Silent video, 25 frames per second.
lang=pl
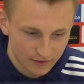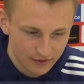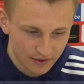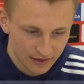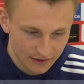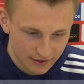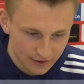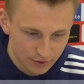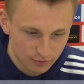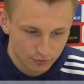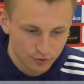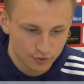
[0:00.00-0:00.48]

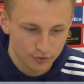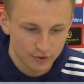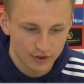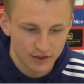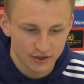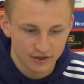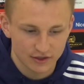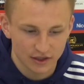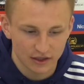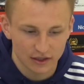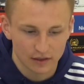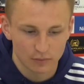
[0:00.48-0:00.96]
Jak się
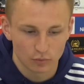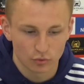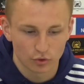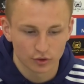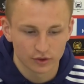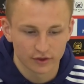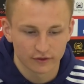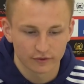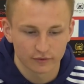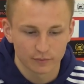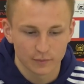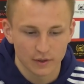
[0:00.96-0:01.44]
czujesz taki
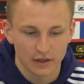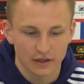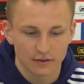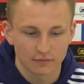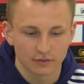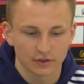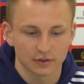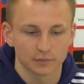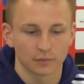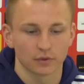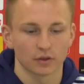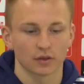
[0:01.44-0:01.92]
młody w
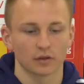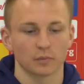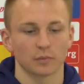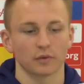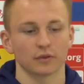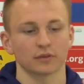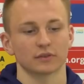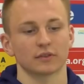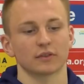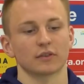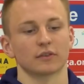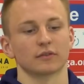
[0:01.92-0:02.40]
pierwszym zespole
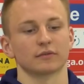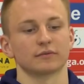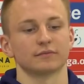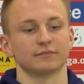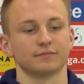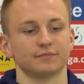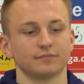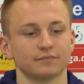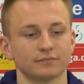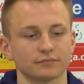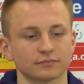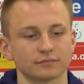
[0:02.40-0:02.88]
pozdro?
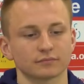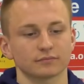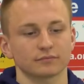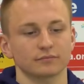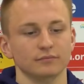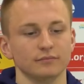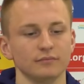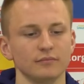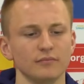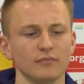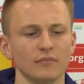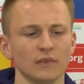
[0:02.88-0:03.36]

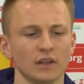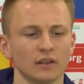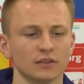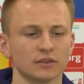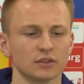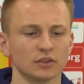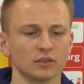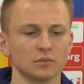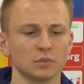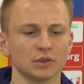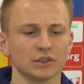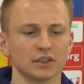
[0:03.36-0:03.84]

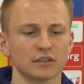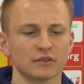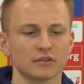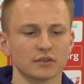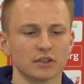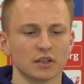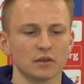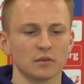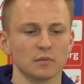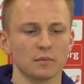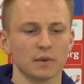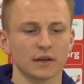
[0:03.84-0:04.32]
No to myślę,
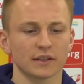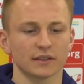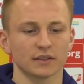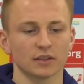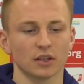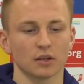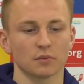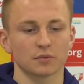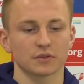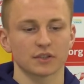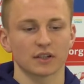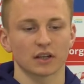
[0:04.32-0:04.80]
że
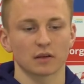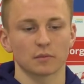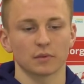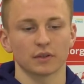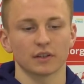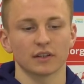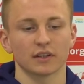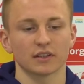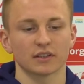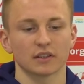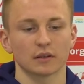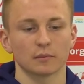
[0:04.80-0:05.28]
bardzo dobrze,
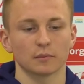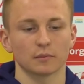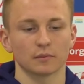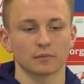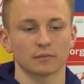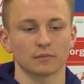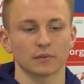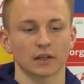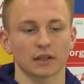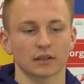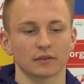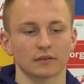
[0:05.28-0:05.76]
jakby nie
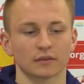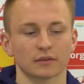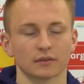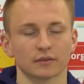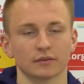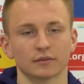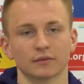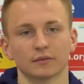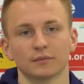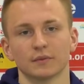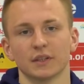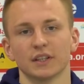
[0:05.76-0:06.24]
jestem jak
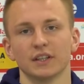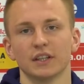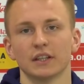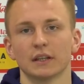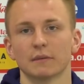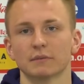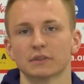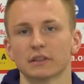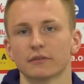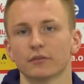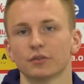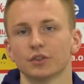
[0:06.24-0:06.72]

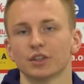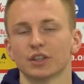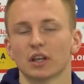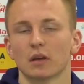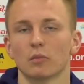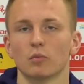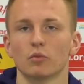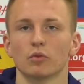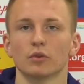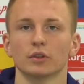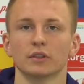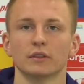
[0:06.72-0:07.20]
jedynym
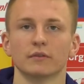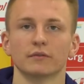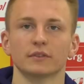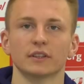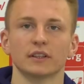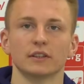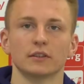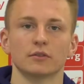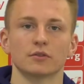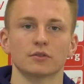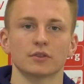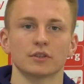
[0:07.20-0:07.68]
zawodnikiem młodym w
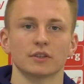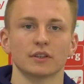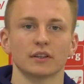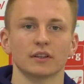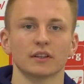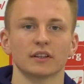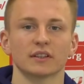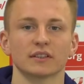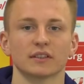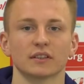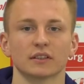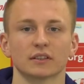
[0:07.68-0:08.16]
tej drużynie,
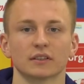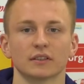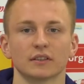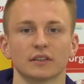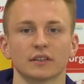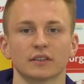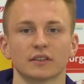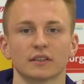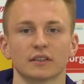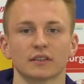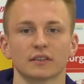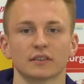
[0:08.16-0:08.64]
jest nas,
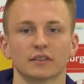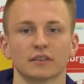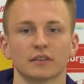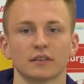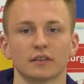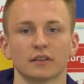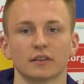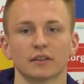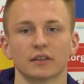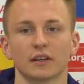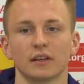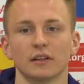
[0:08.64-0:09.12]
jest nas
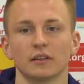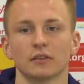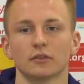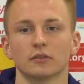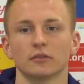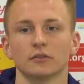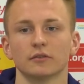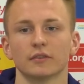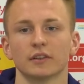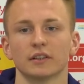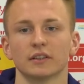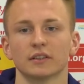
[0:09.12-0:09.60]
e,
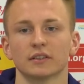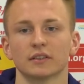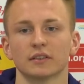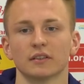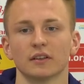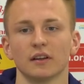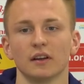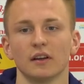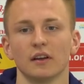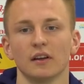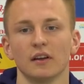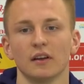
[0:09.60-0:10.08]
kilku,
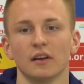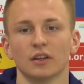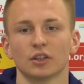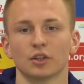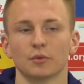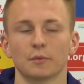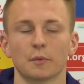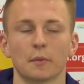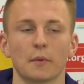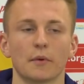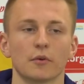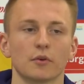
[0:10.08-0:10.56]
więc
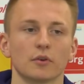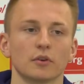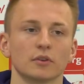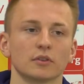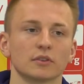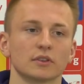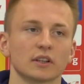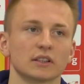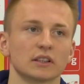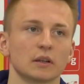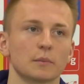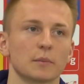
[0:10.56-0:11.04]
to mi
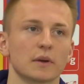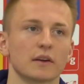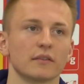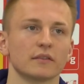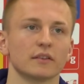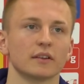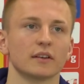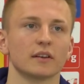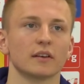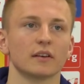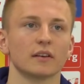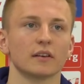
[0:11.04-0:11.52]
pomogło tak
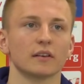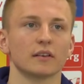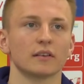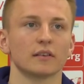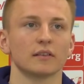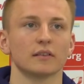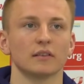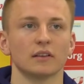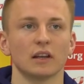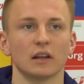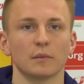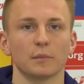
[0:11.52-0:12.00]
naprawdę
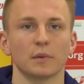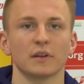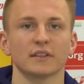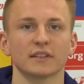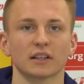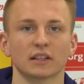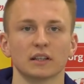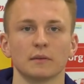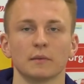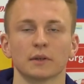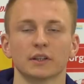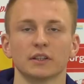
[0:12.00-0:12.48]
lepiej
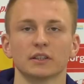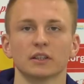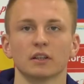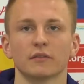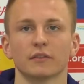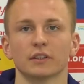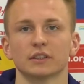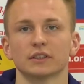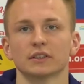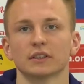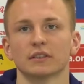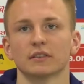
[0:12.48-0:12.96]

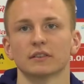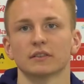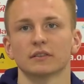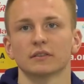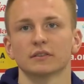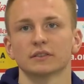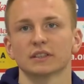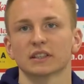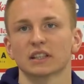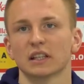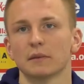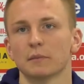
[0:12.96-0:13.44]
zaklimatyzować się,
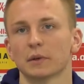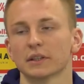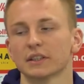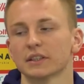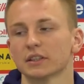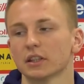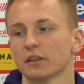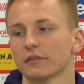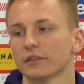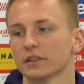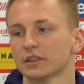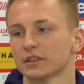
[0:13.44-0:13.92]

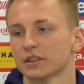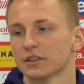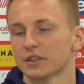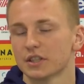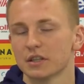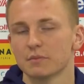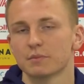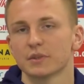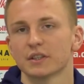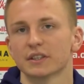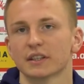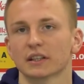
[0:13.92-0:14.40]
zaklimatyzować się
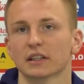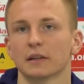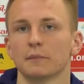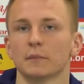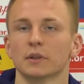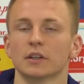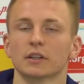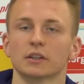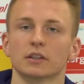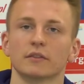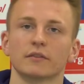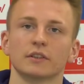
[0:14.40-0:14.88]
szybciej,
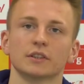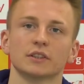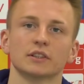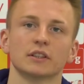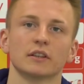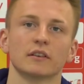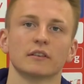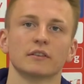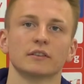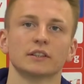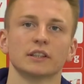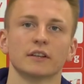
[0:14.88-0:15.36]
zaklimatyzować
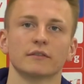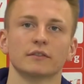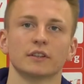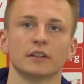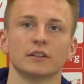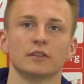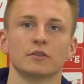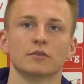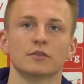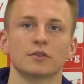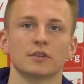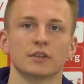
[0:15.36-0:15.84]
się, się w
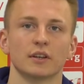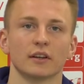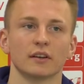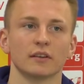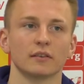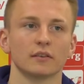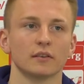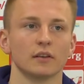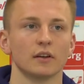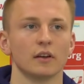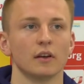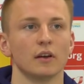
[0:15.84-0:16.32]
tej
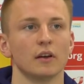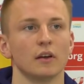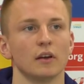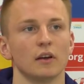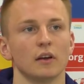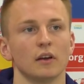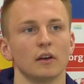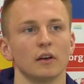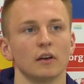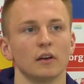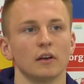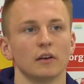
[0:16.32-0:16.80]
drużynie.
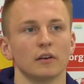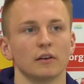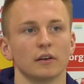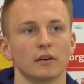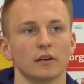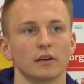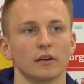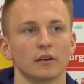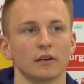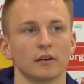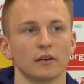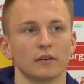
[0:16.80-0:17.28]

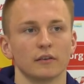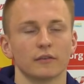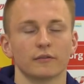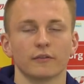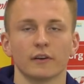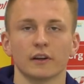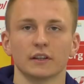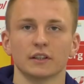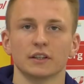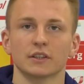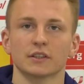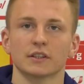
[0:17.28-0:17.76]
E,
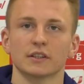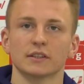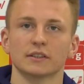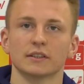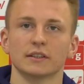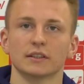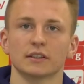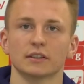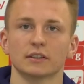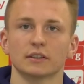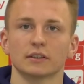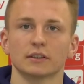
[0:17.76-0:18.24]
fajnie, że
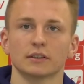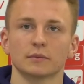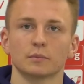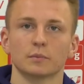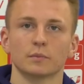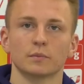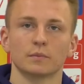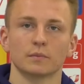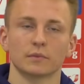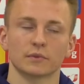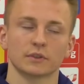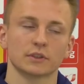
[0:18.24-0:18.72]
jesteś
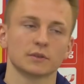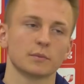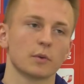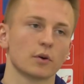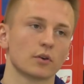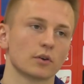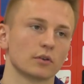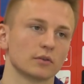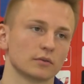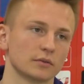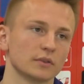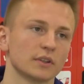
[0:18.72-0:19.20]

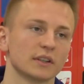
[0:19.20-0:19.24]
sporo.